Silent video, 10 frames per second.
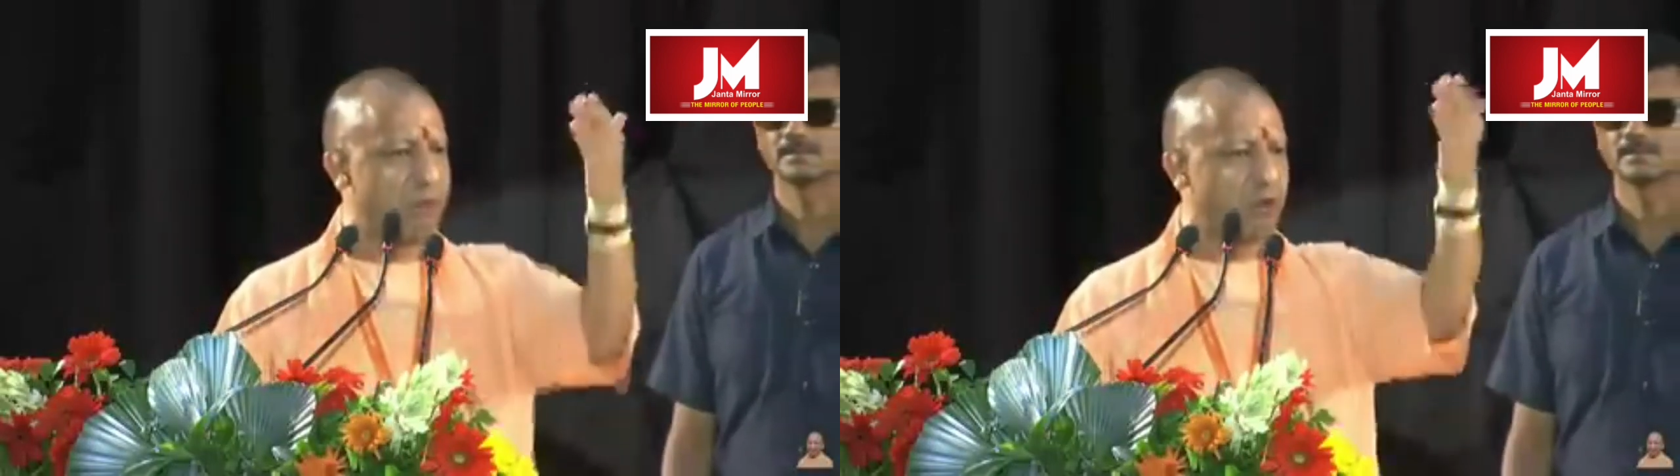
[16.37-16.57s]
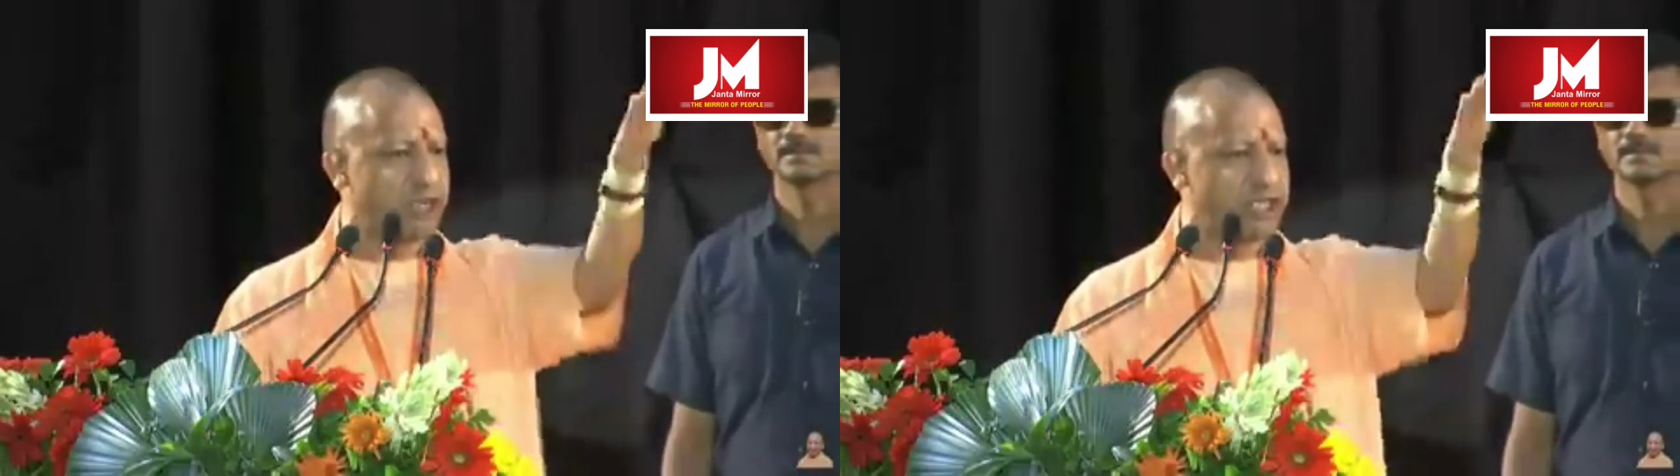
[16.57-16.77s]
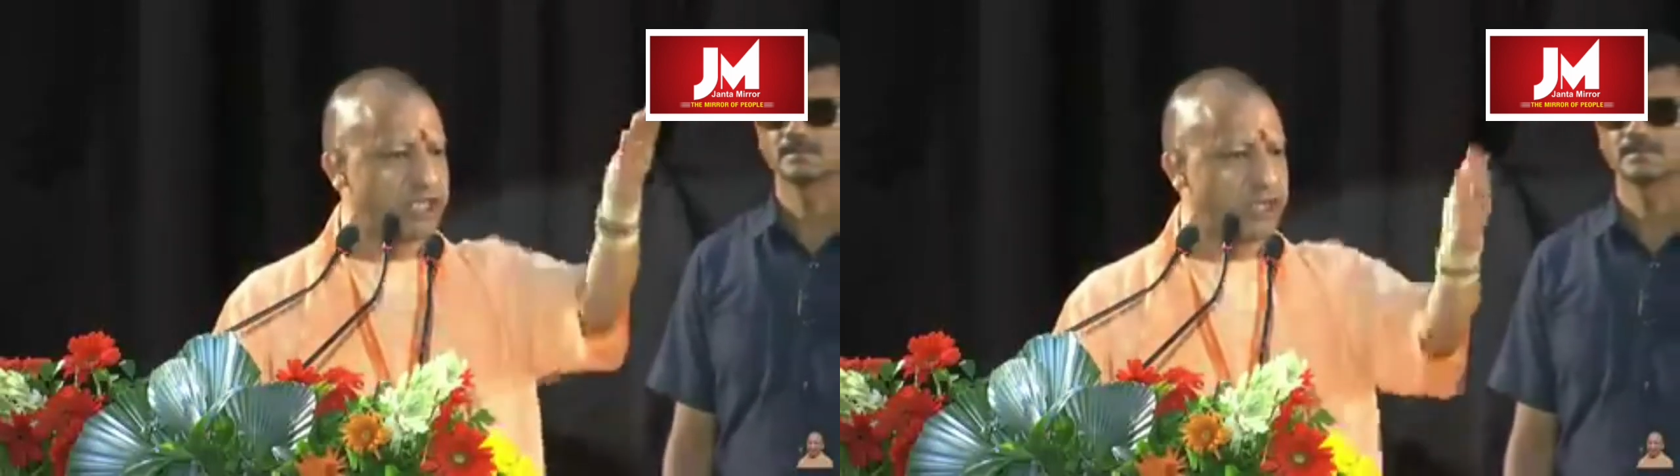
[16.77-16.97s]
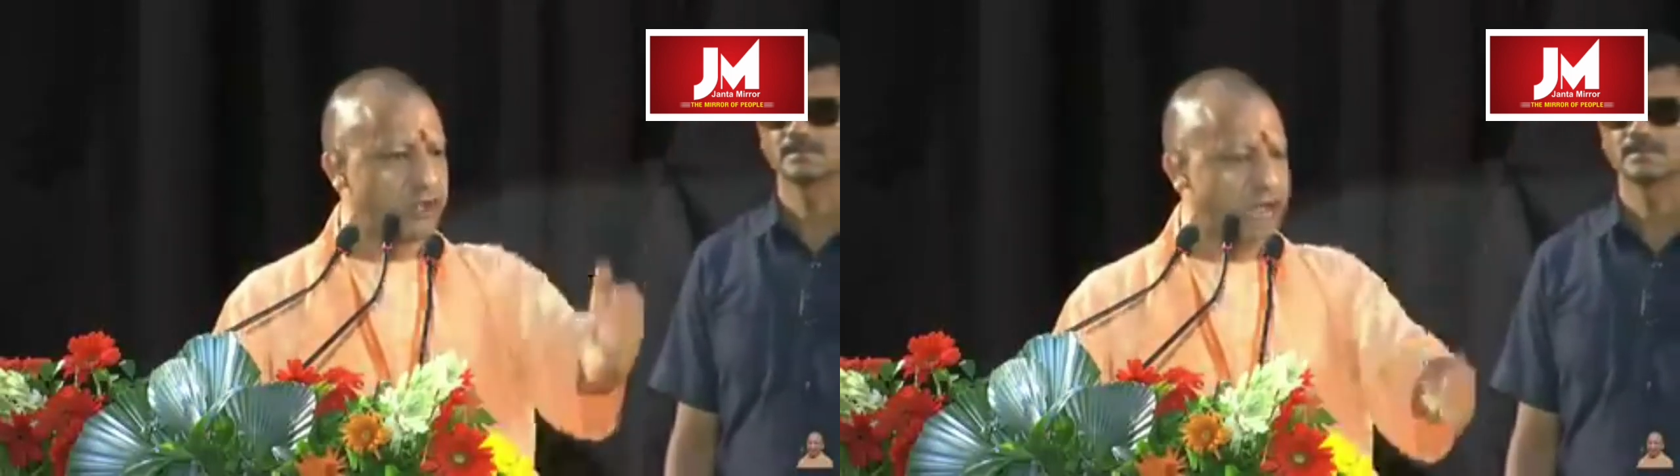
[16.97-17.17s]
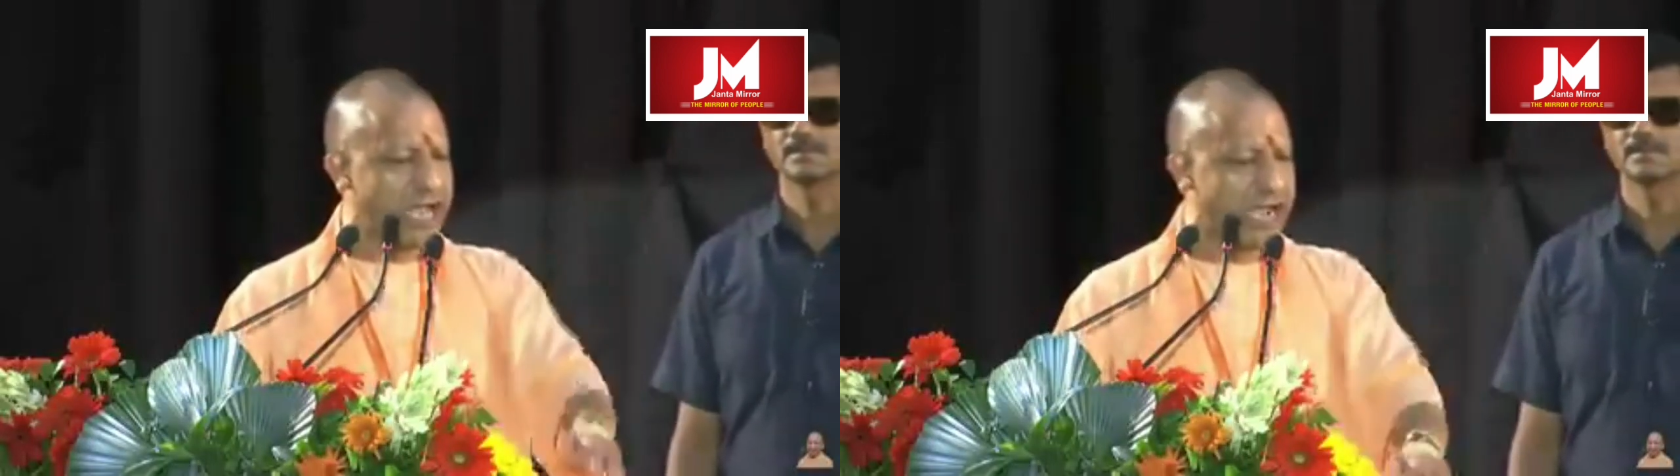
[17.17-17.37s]
बैठक में
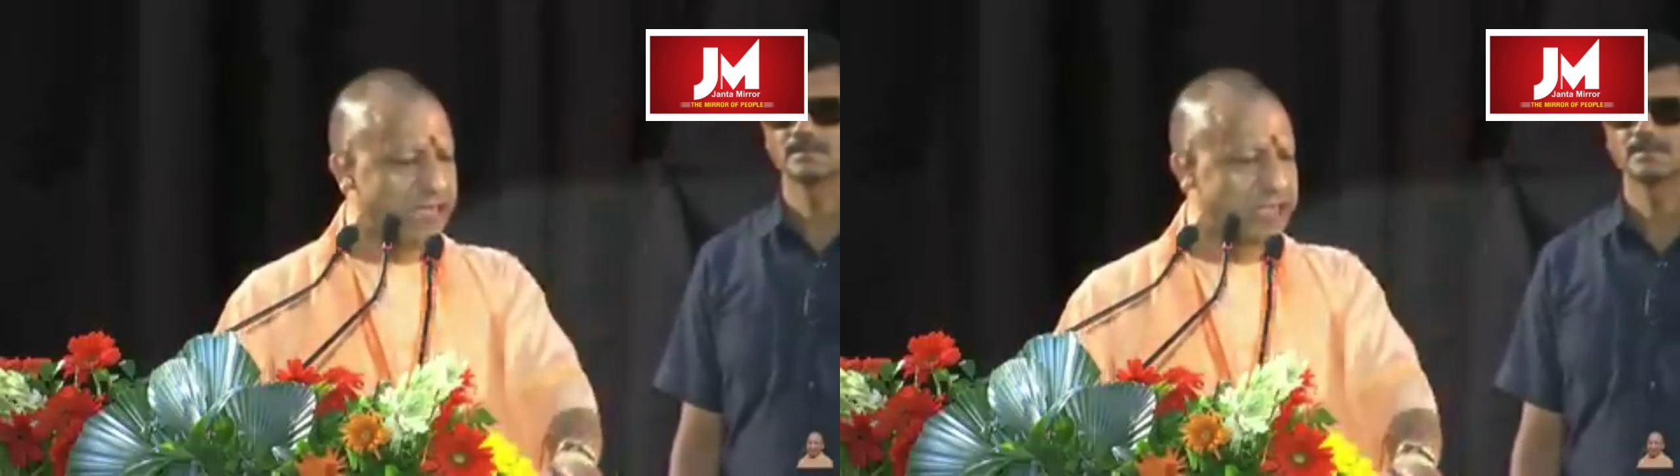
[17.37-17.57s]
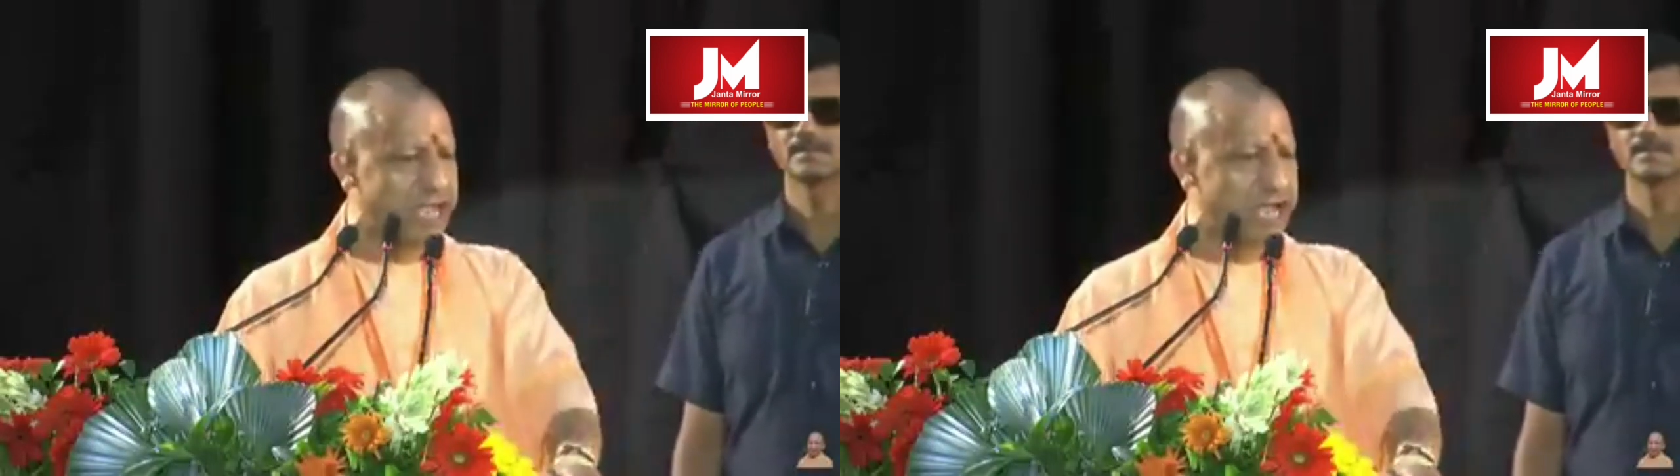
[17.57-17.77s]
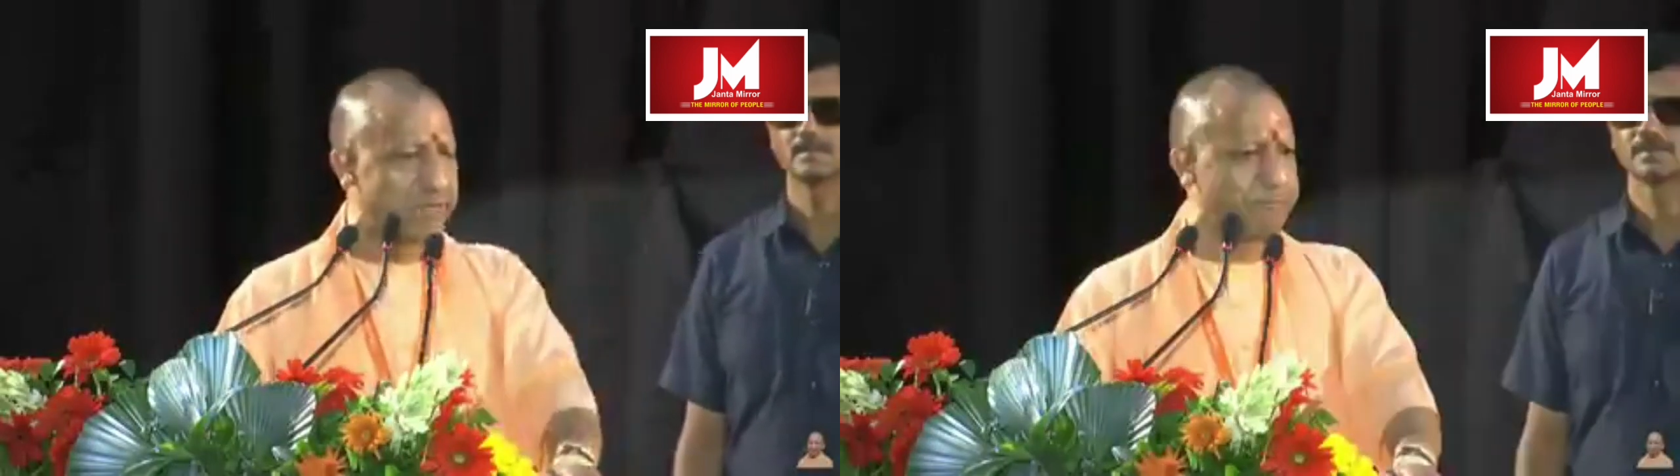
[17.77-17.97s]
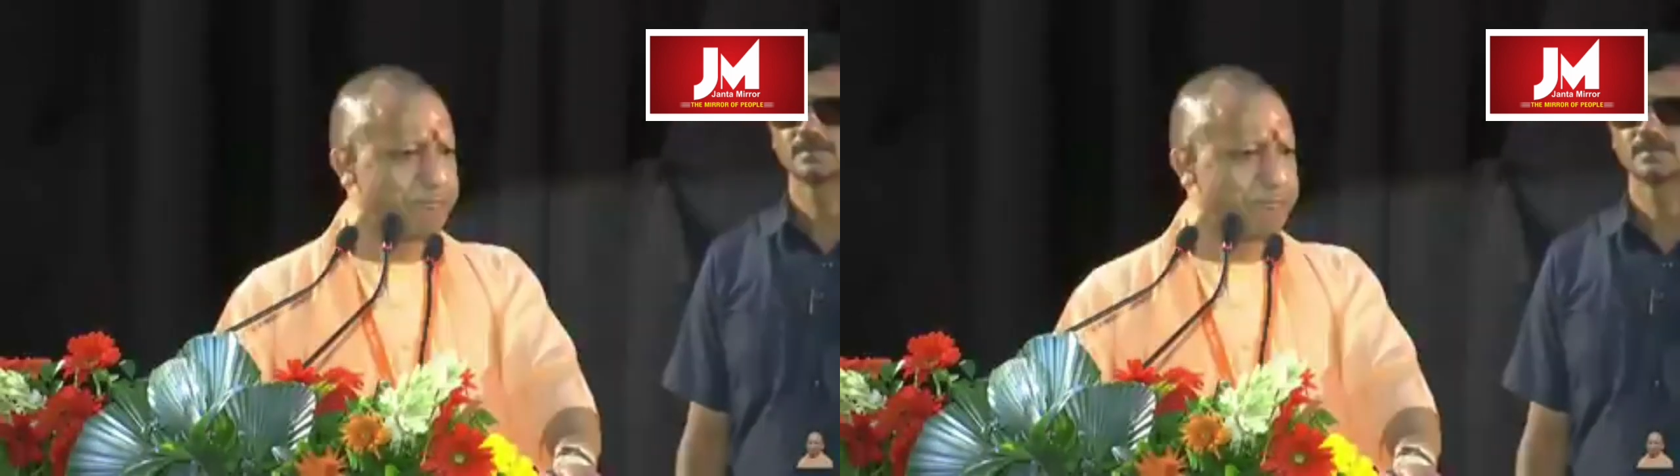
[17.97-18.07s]
पार्टी राष्ट्रीय